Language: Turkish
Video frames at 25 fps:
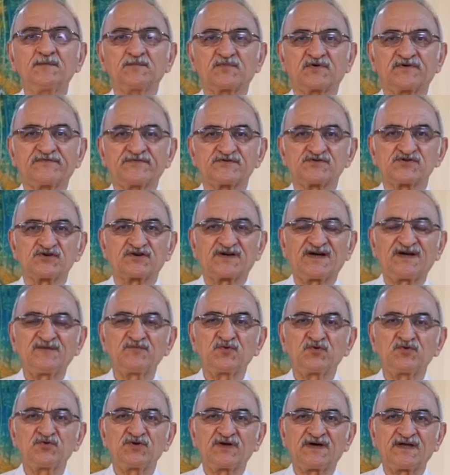Profesör
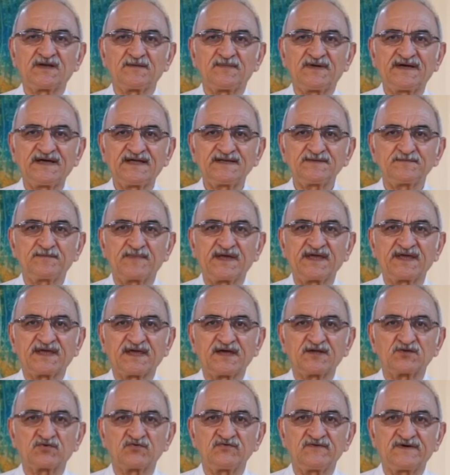Hamdi Ünal ben,
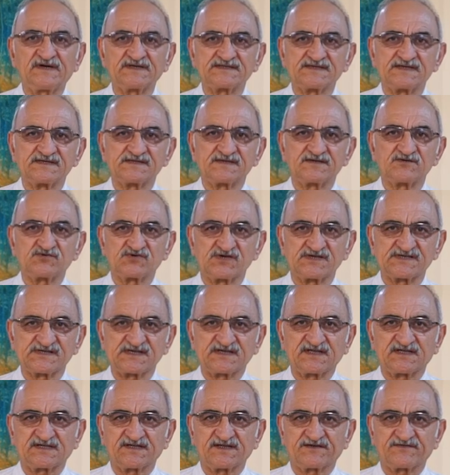Beykent Üniversitesi Güzel
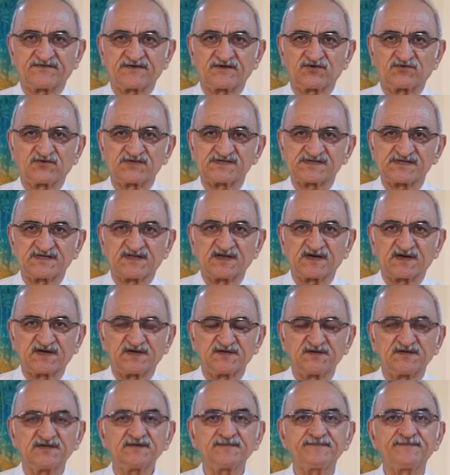Sanatlar Fakültesi
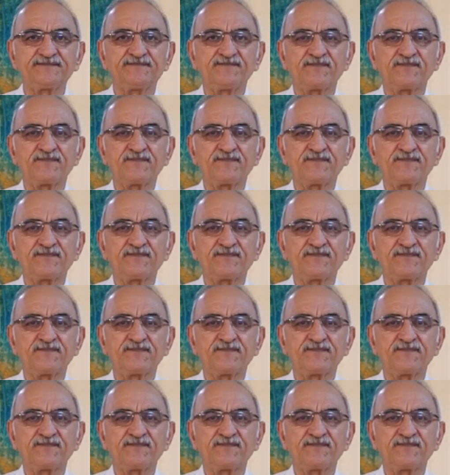Dekanı.